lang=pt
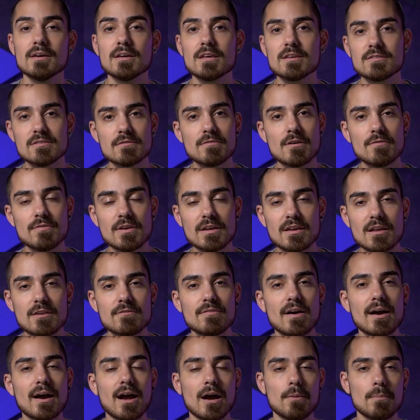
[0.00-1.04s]
E você vai ver que ele
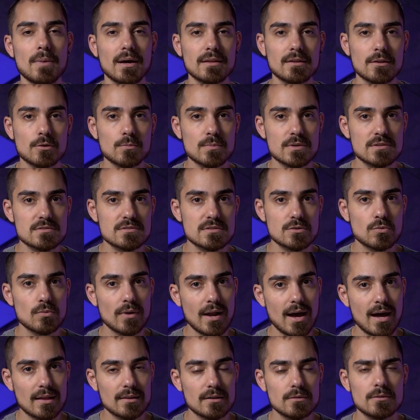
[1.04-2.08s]
vai acabar dando uma
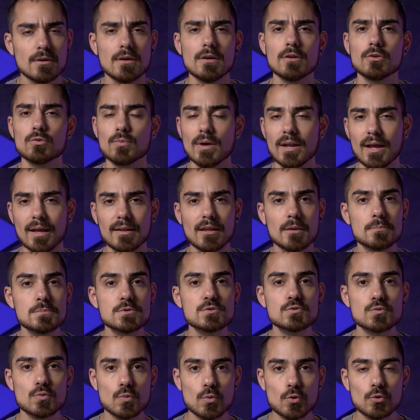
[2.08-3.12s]
segurada. Não é nada
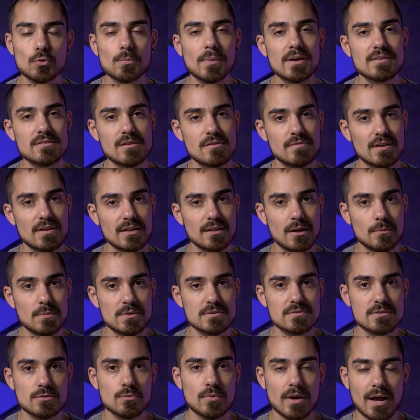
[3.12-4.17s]
absurdo, mas ele vai dar uma
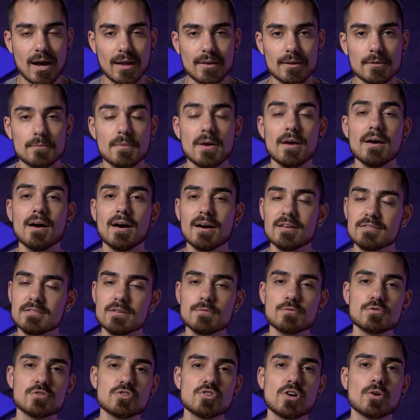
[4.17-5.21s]
segurada. Assim
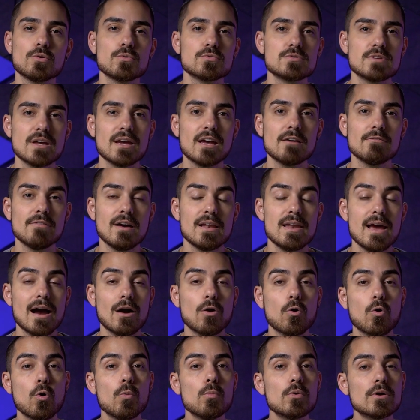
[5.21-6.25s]
você já consegue avaliar
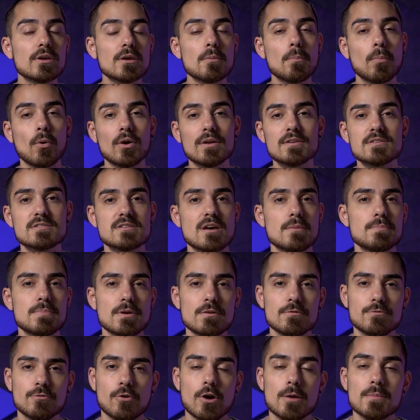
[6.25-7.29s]
como que pode ser a
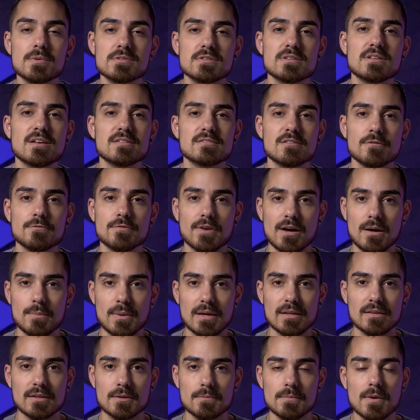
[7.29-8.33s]
performance dessa
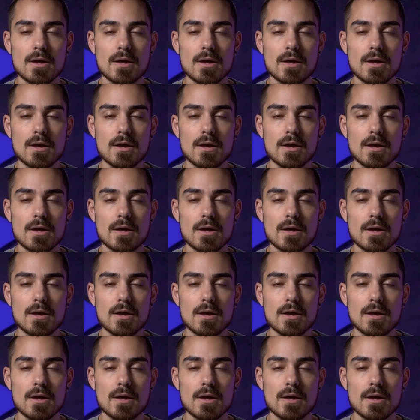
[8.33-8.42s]
ferramenta.